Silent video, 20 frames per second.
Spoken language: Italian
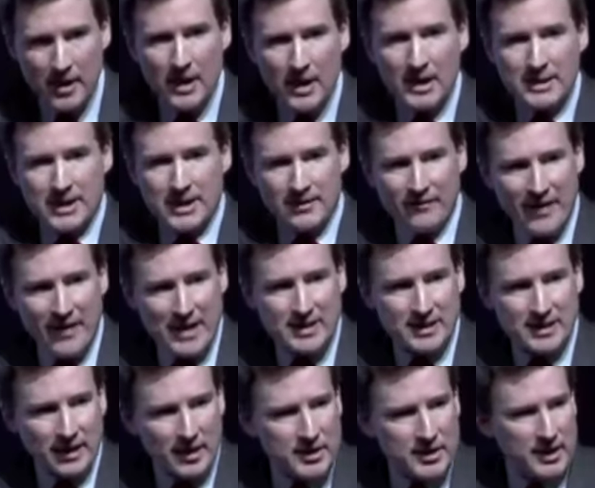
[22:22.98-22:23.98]
se investe
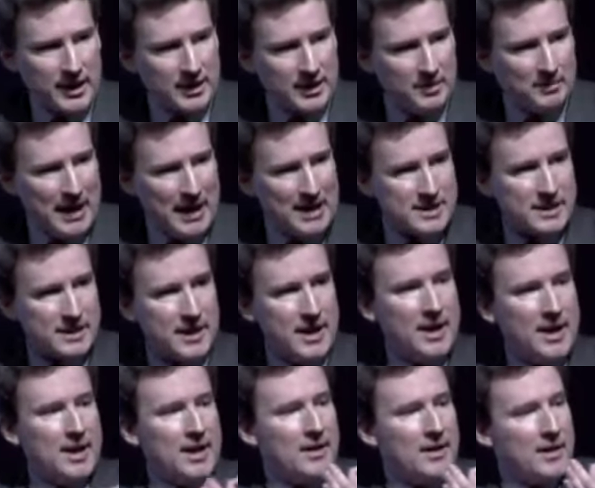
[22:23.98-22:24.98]
in ricerca di base,
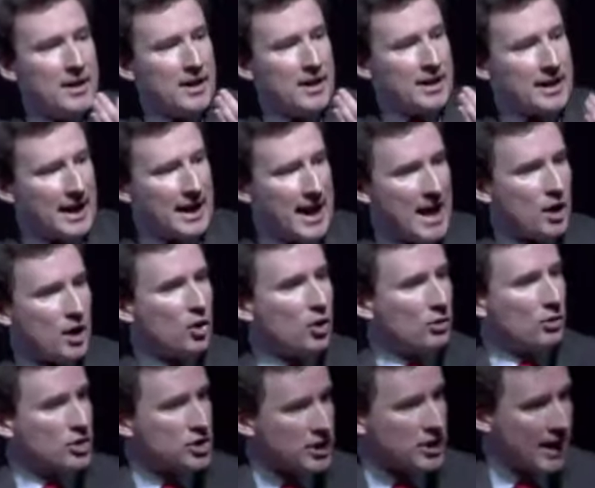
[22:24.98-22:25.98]
crea
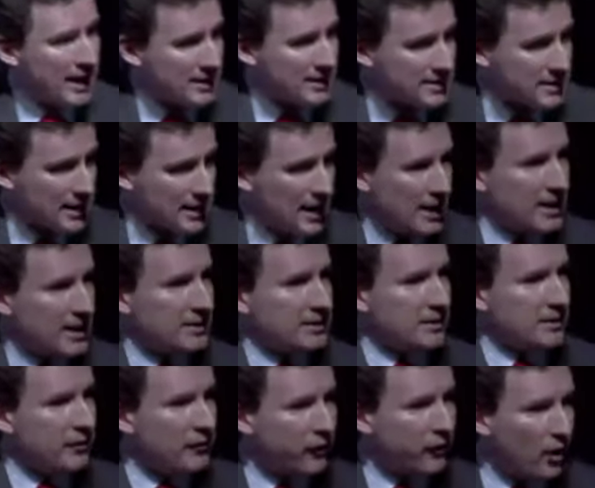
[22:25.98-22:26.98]
conoscenza,
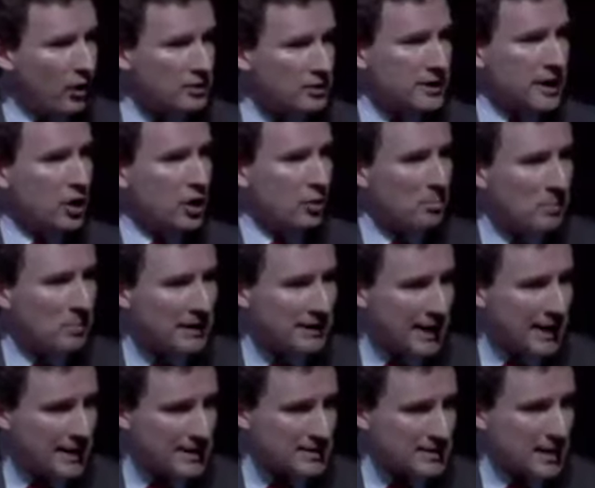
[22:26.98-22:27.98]
diffonde
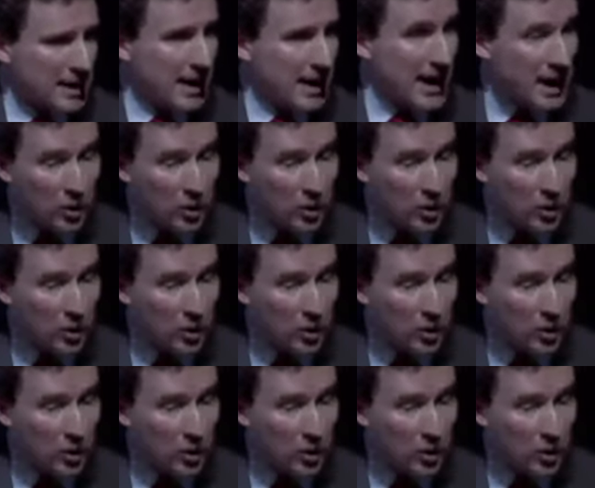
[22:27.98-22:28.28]
competenza e